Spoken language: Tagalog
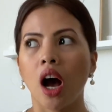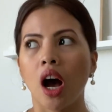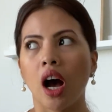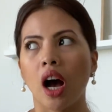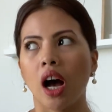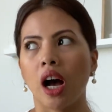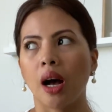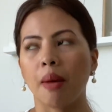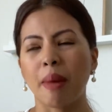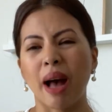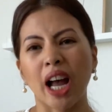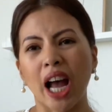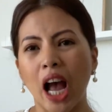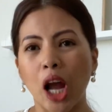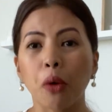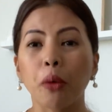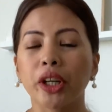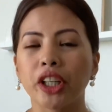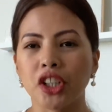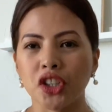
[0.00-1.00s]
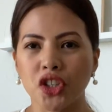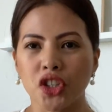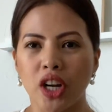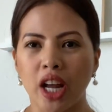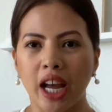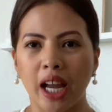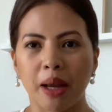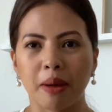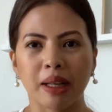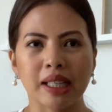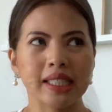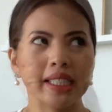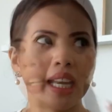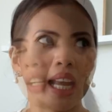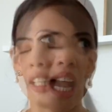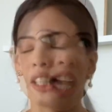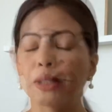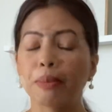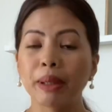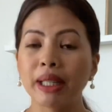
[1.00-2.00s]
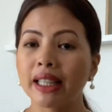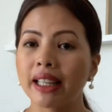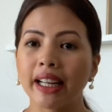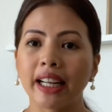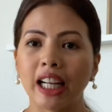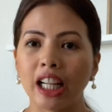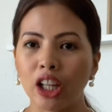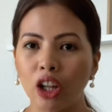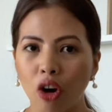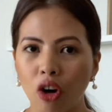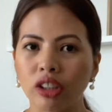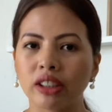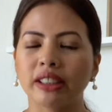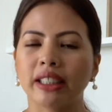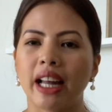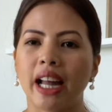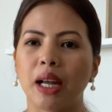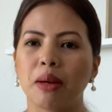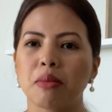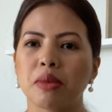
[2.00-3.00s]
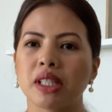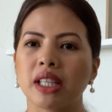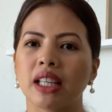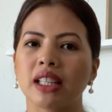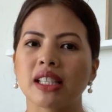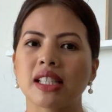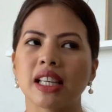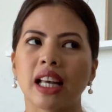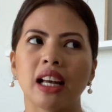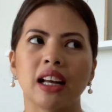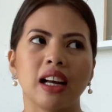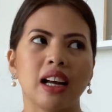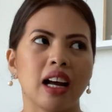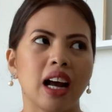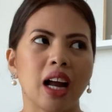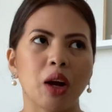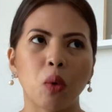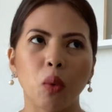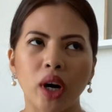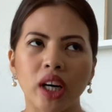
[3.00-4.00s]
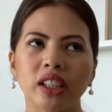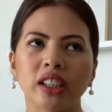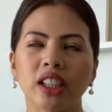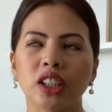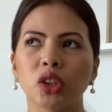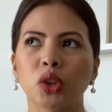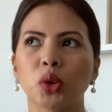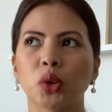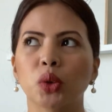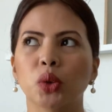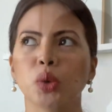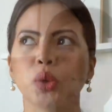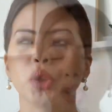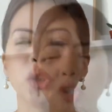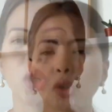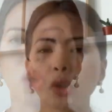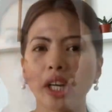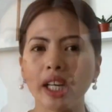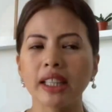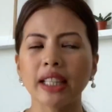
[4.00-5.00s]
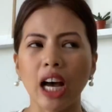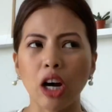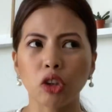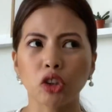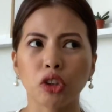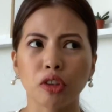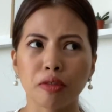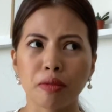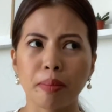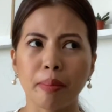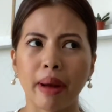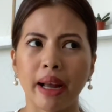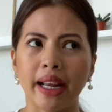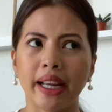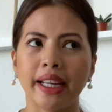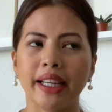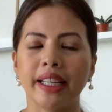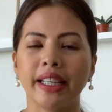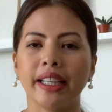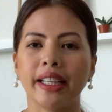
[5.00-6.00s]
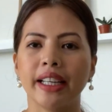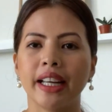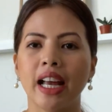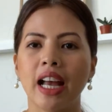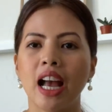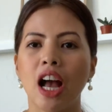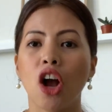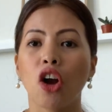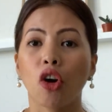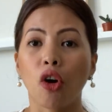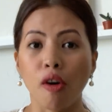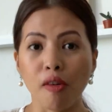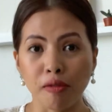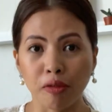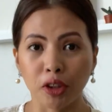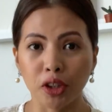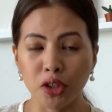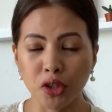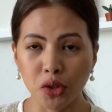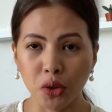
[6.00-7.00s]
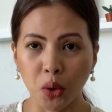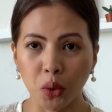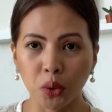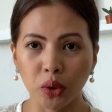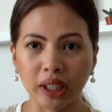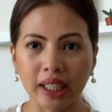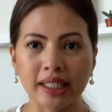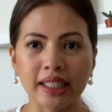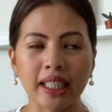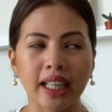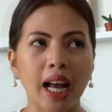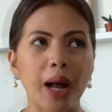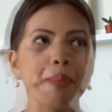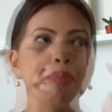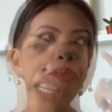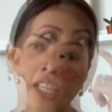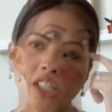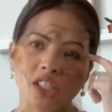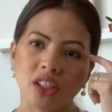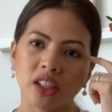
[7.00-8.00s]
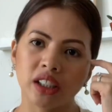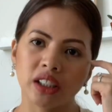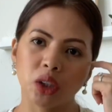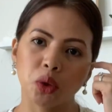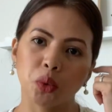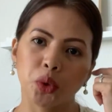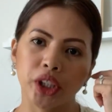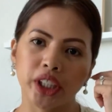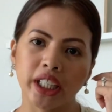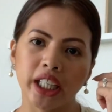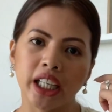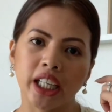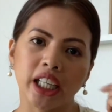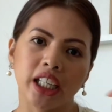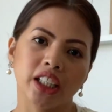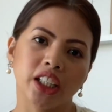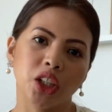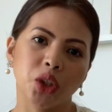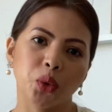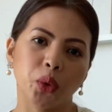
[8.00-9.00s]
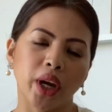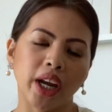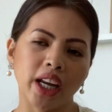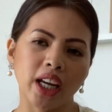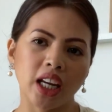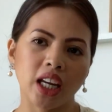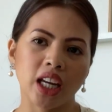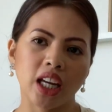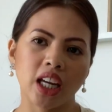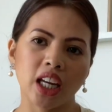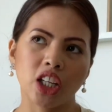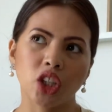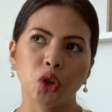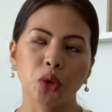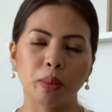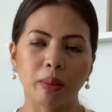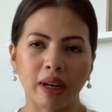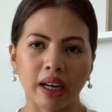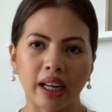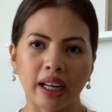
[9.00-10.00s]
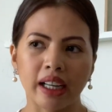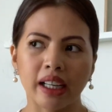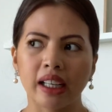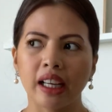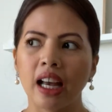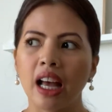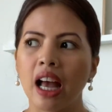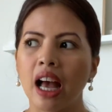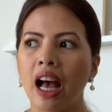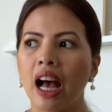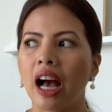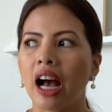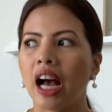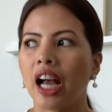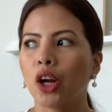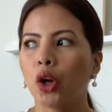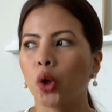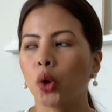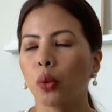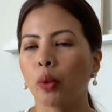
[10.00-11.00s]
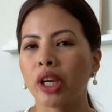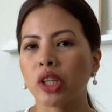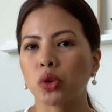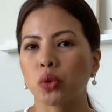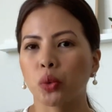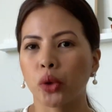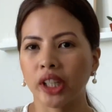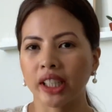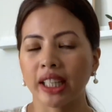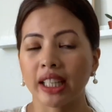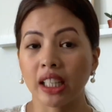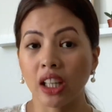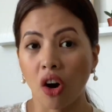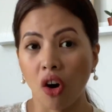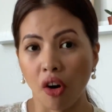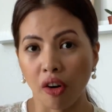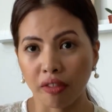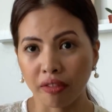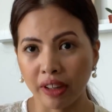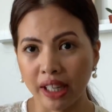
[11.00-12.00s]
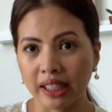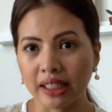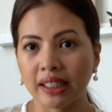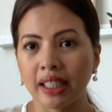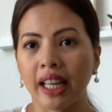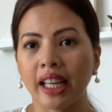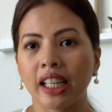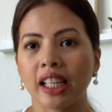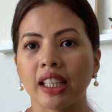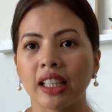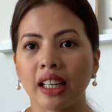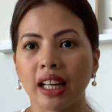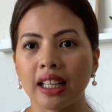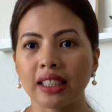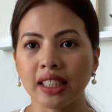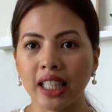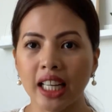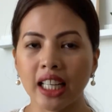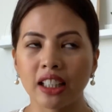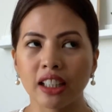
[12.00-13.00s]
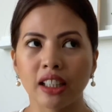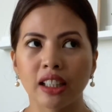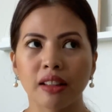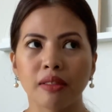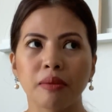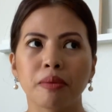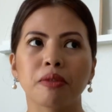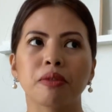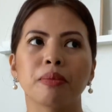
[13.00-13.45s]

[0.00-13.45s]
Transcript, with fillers: um, I, I wanna try kasi it's been like a long time since I wanted to you know, to get out of my comfort zone kasi nga I started working in the UAE in Dubai. I always work in the office like as in